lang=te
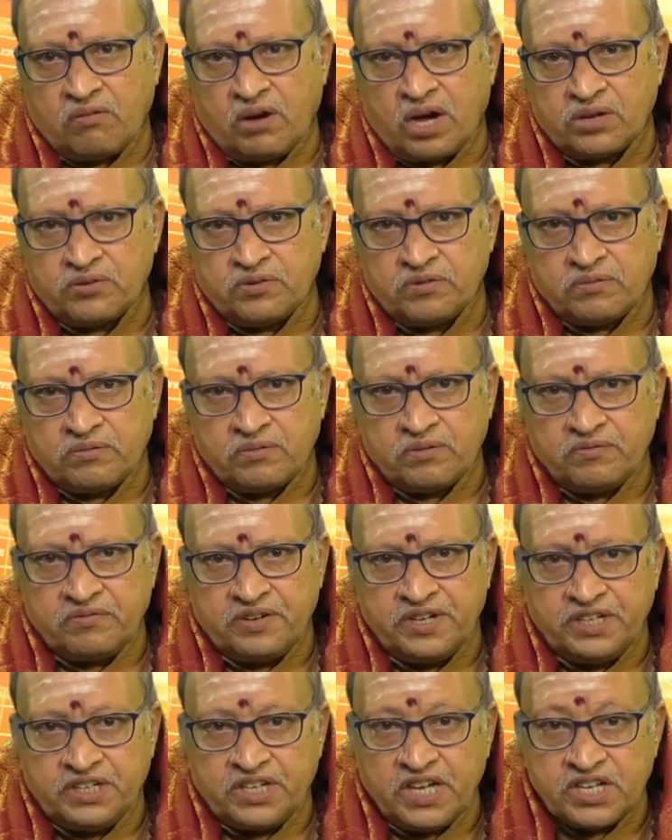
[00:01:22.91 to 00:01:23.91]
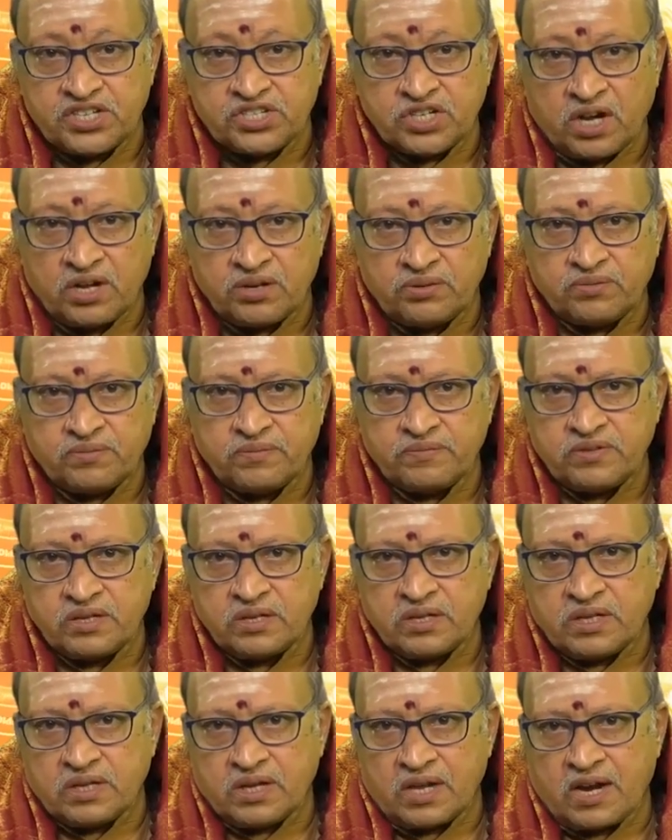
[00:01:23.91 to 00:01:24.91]
వారు వింటే చాలు
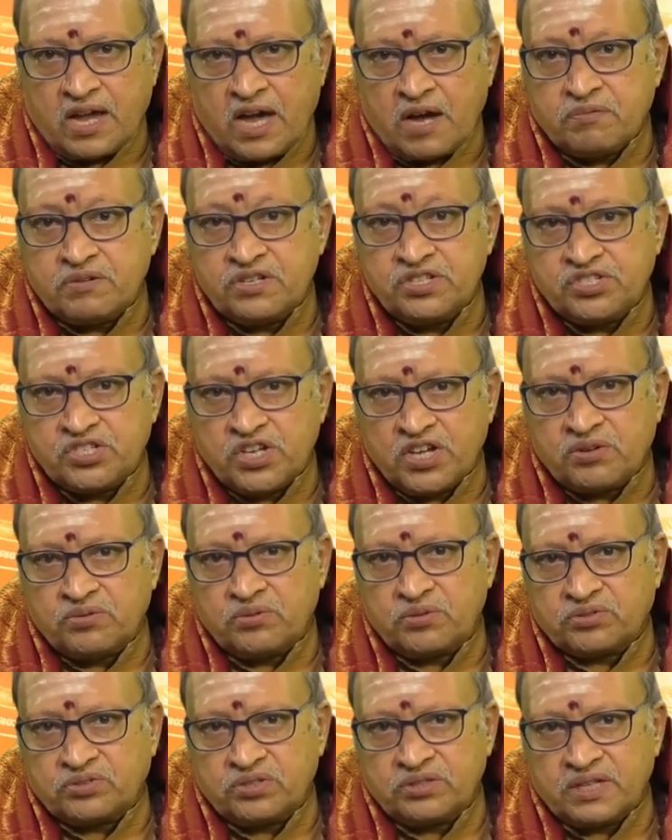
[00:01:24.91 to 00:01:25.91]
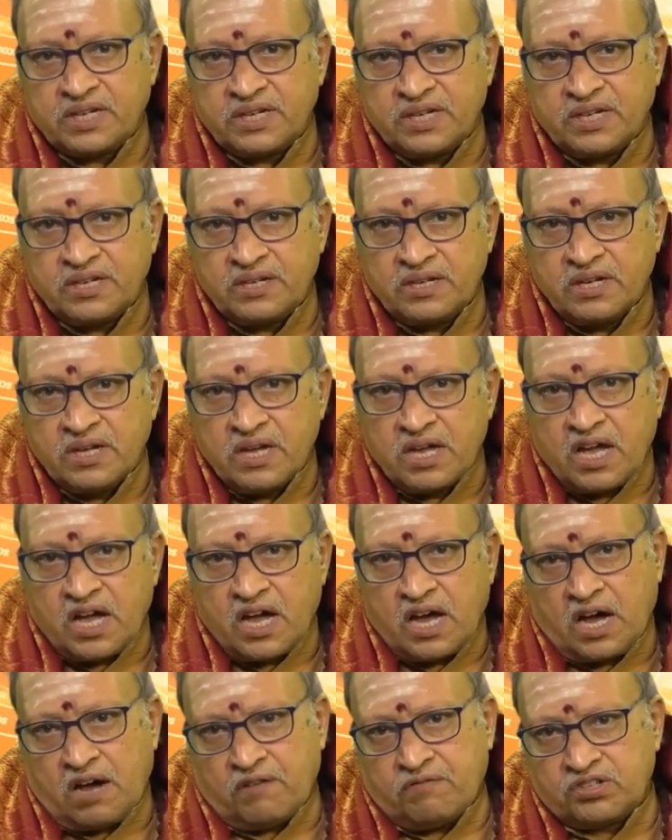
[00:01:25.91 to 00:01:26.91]
లాభం చేకూరుతుందని
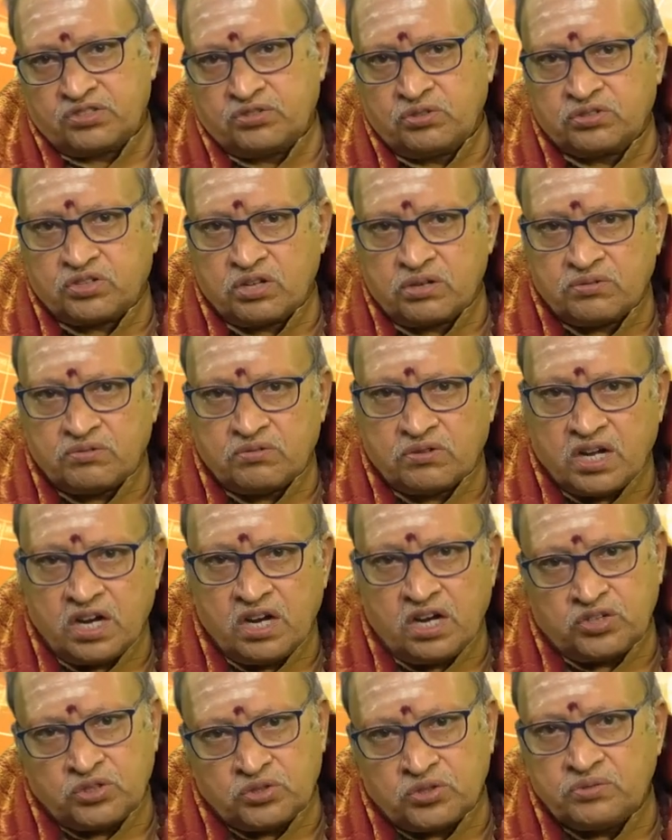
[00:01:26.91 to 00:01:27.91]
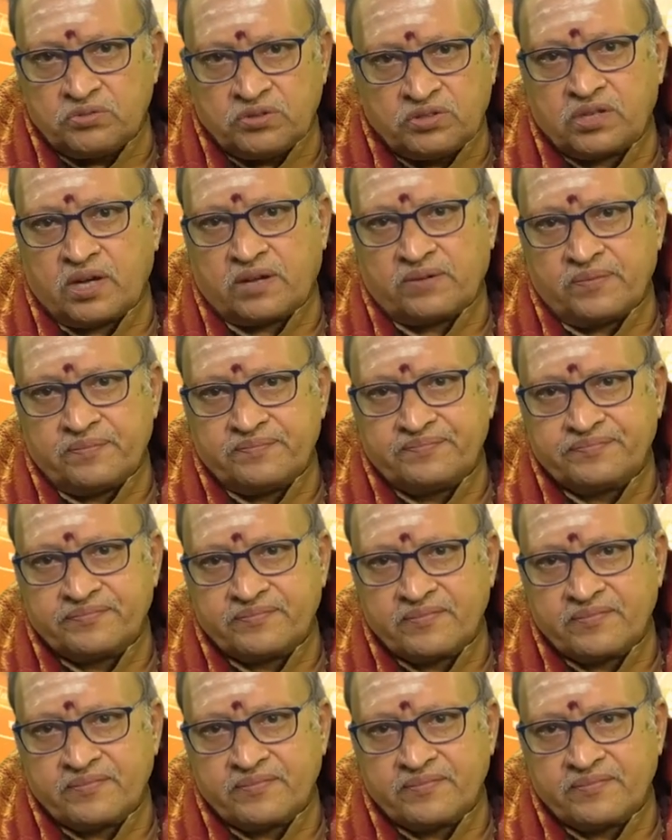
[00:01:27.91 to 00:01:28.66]
అవధూతలు కూడా అంటూ ఉంటారు